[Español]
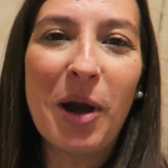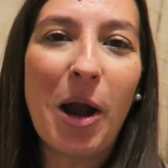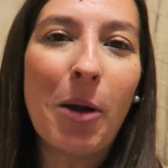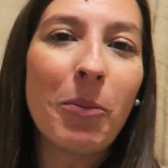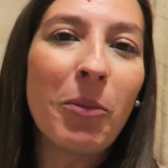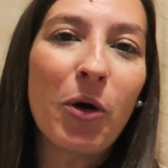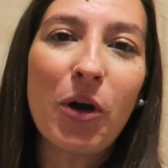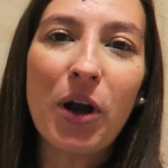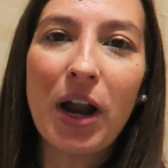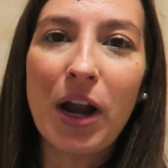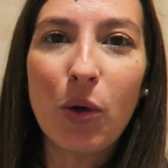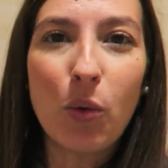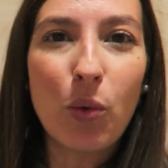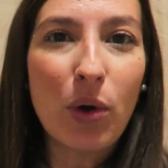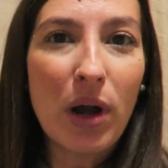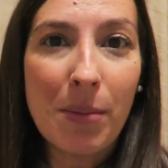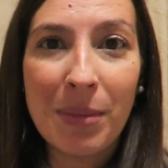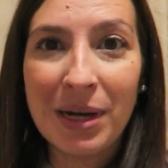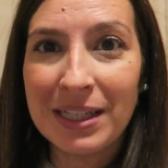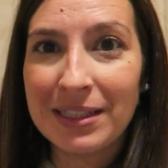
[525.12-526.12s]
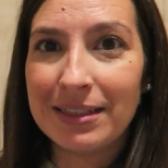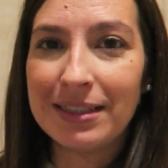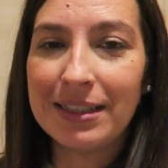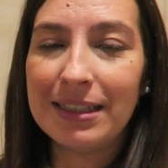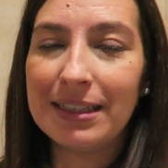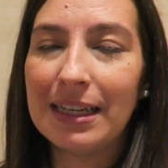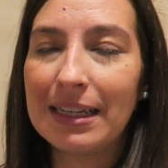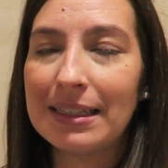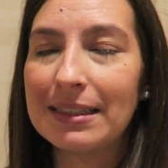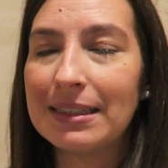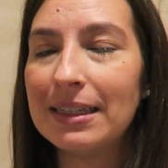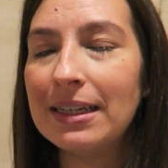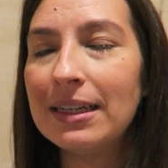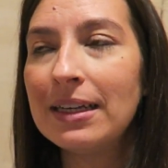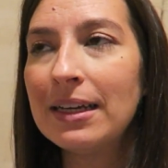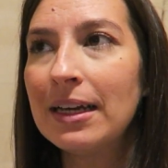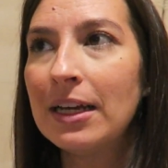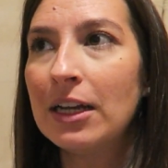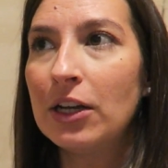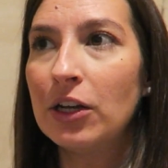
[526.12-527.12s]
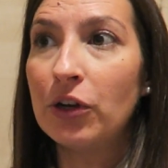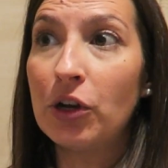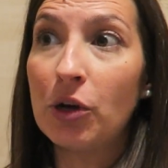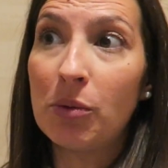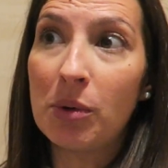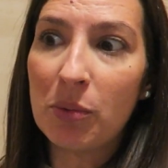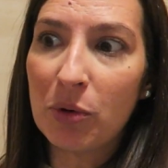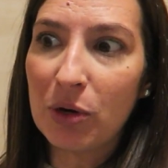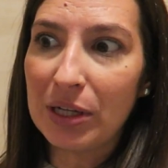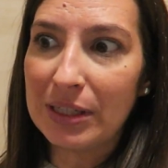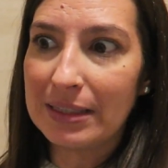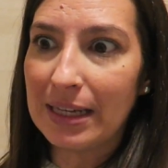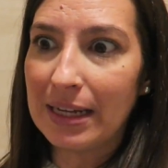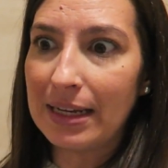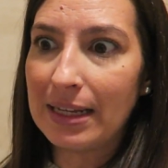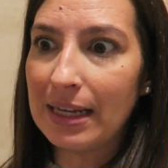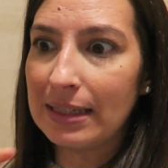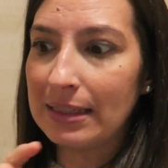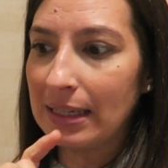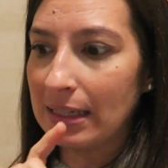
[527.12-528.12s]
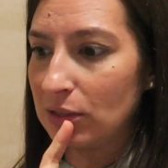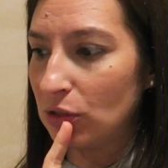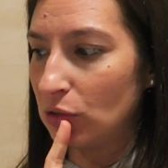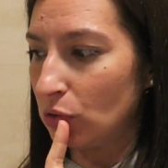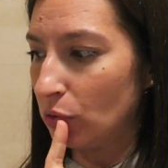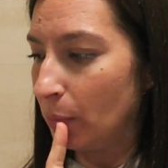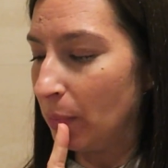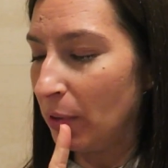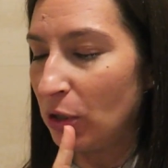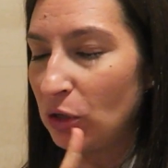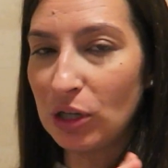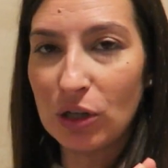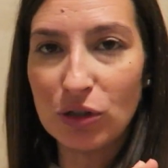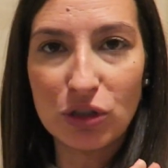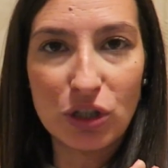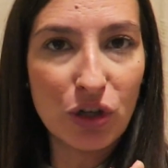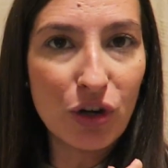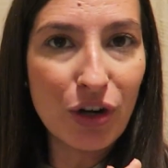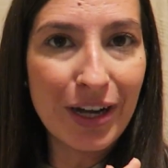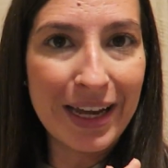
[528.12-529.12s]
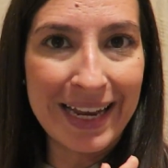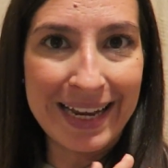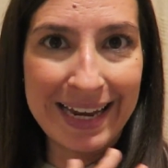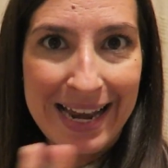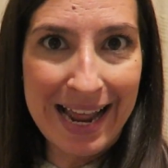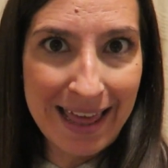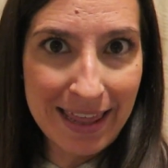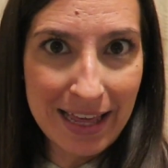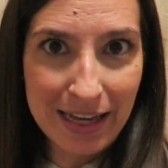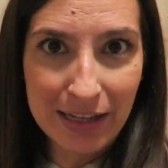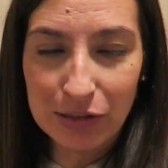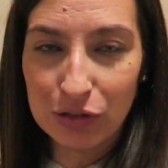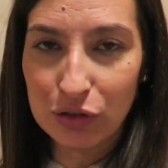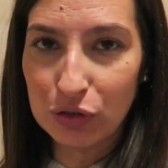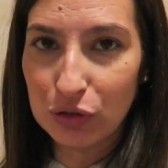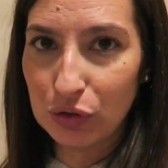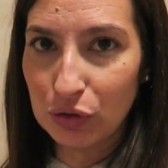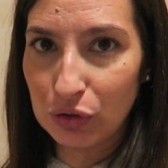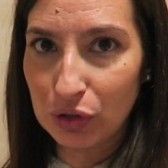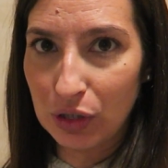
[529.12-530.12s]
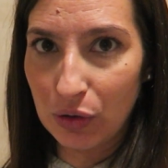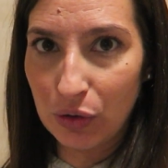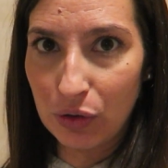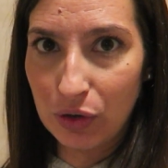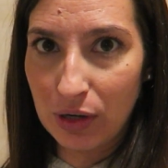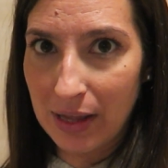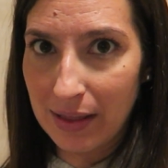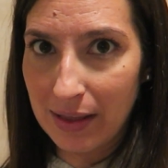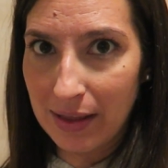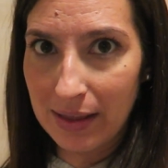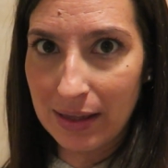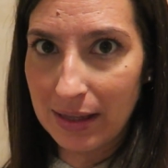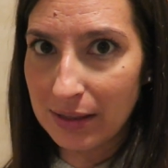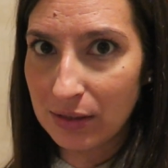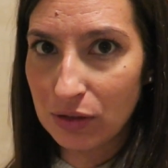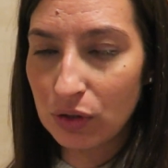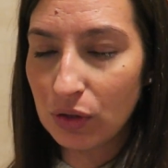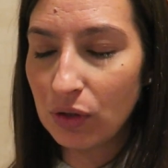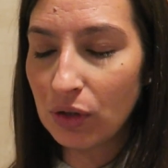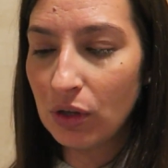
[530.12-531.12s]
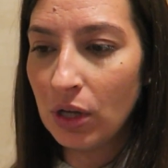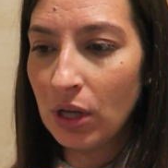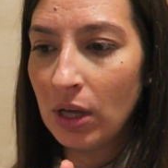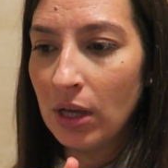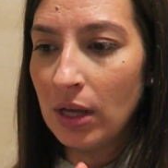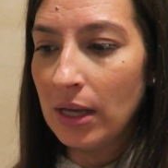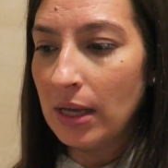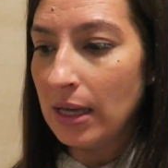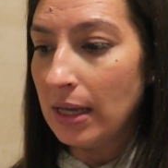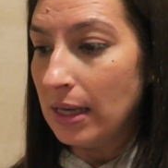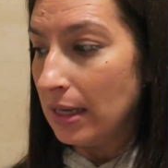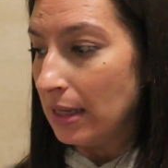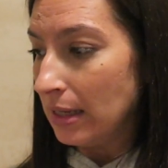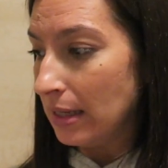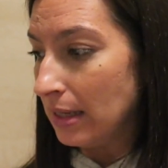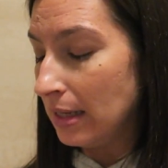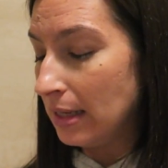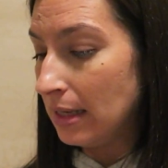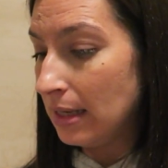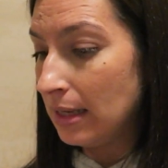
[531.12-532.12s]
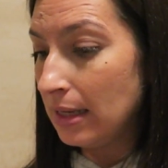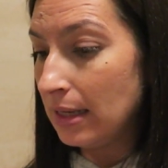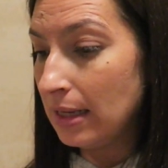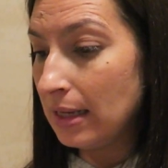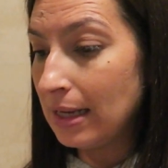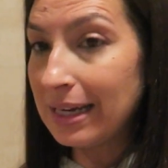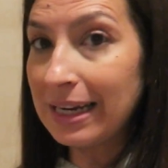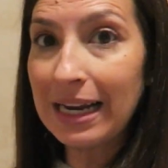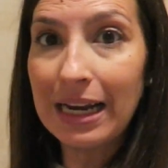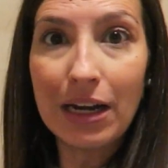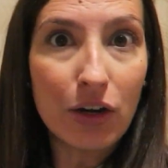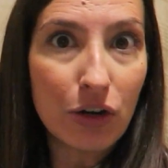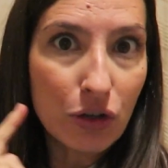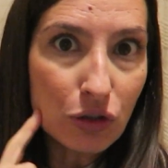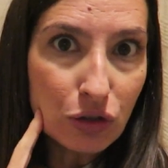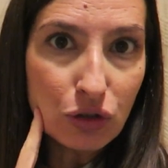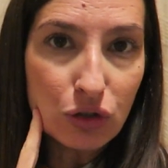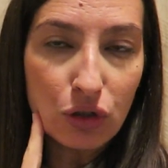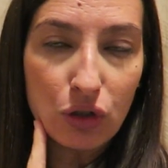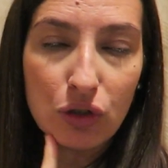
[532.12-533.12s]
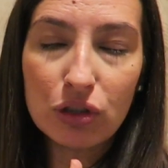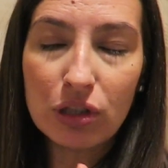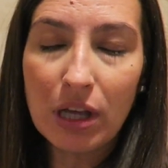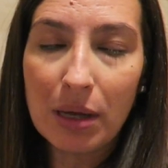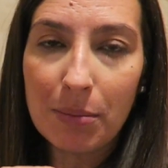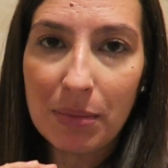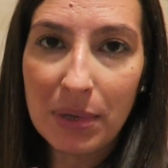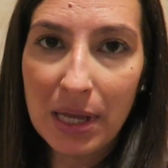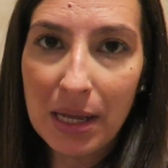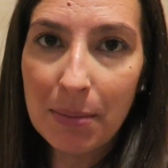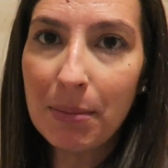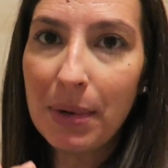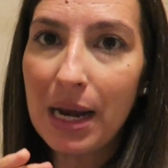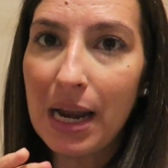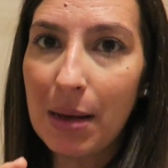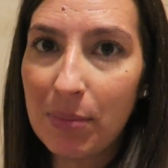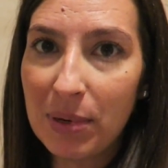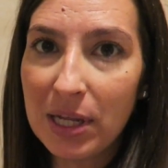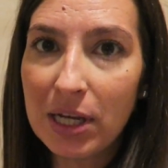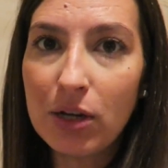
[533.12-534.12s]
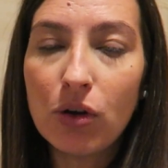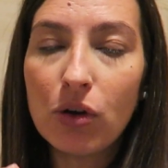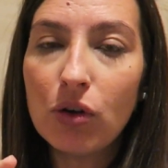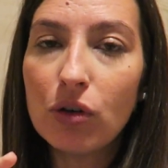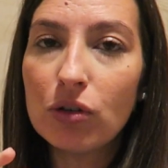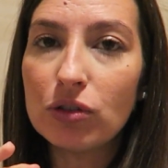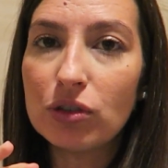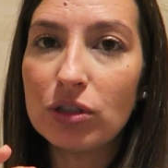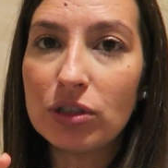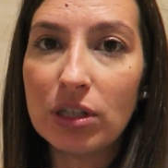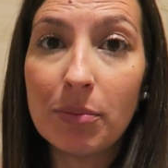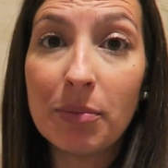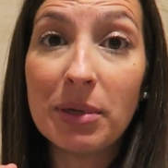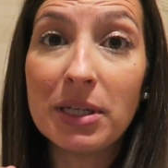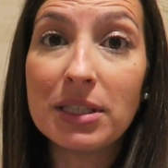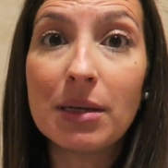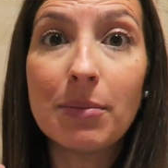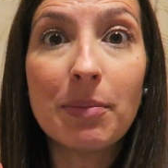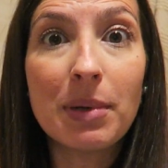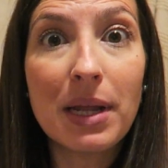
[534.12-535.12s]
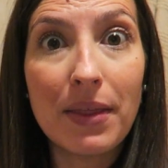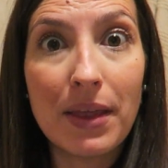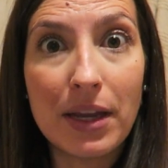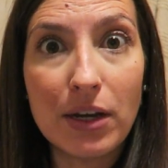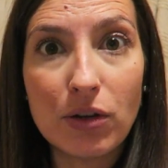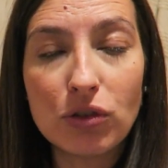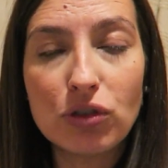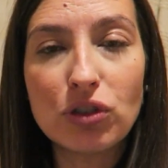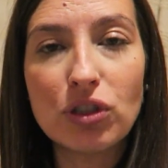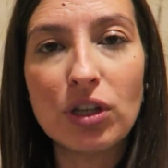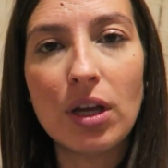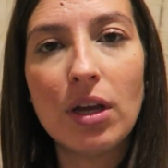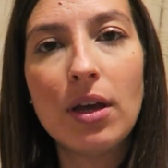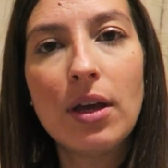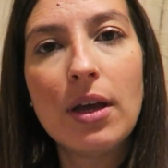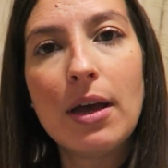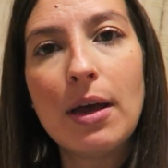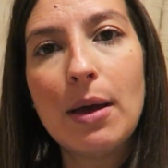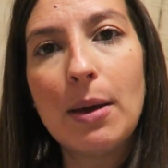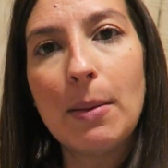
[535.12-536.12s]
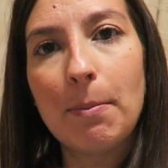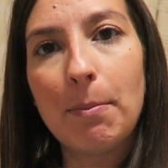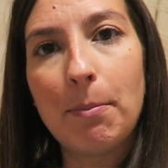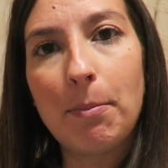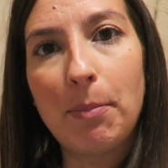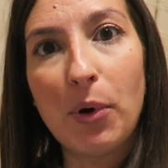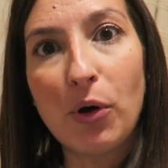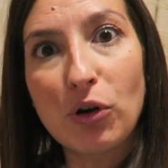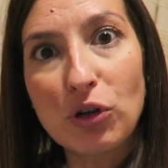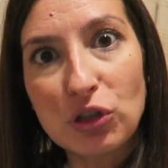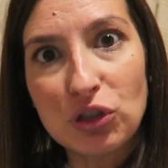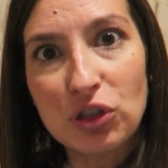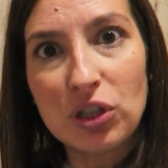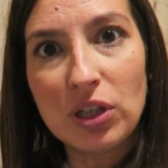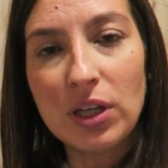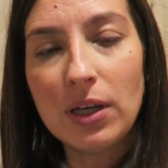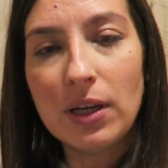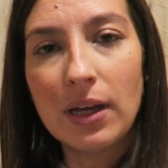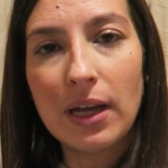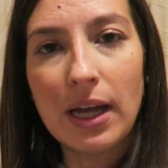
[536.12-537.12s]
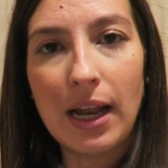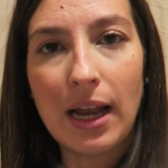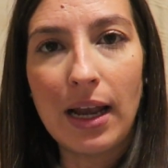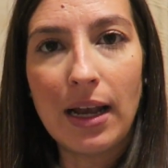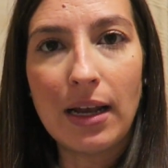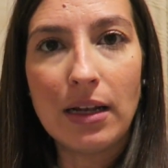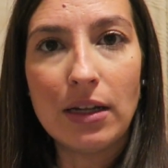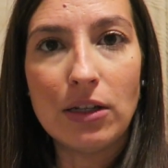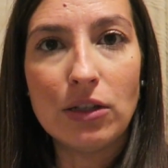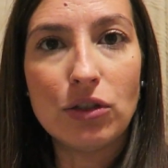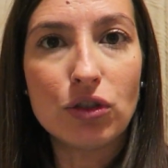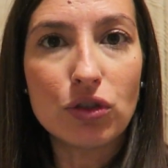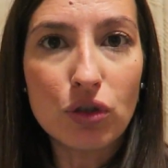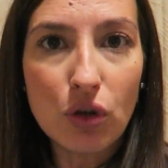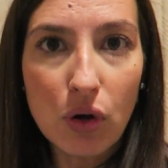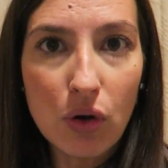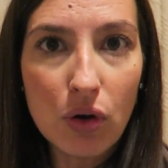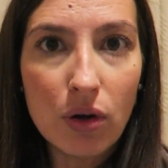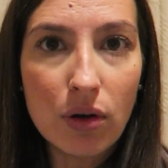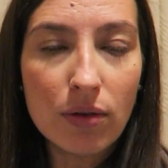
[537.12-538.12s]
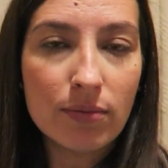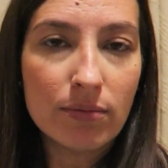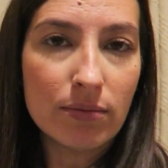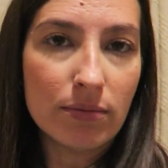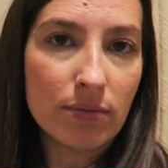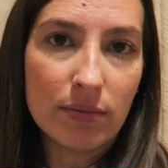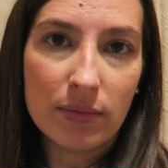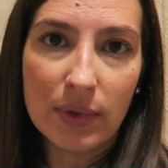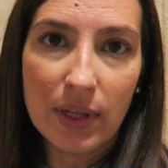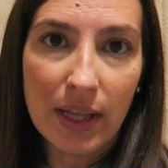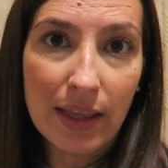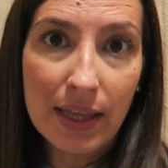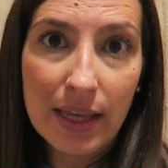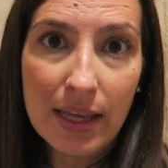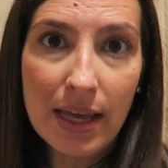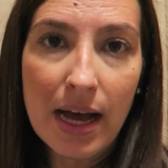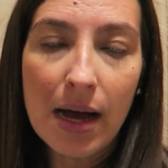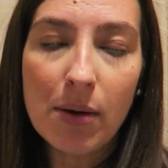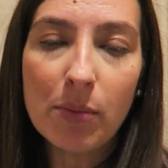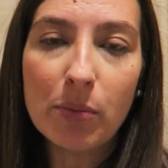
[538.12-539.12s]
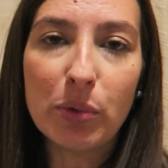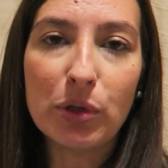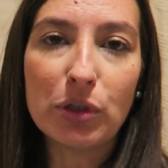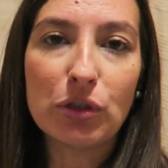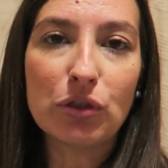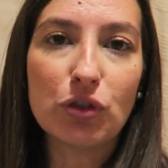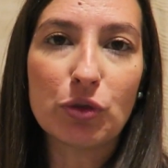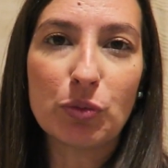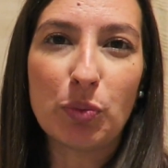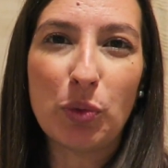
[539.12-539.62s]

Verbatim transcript: pero a lo mejor alguna manchita así no me molestaría tanto, pero ya os digo que nada, yo no he notado nada de eso y en el rostro también me la aplico siempre siempre de noche por si el sol de día pues nos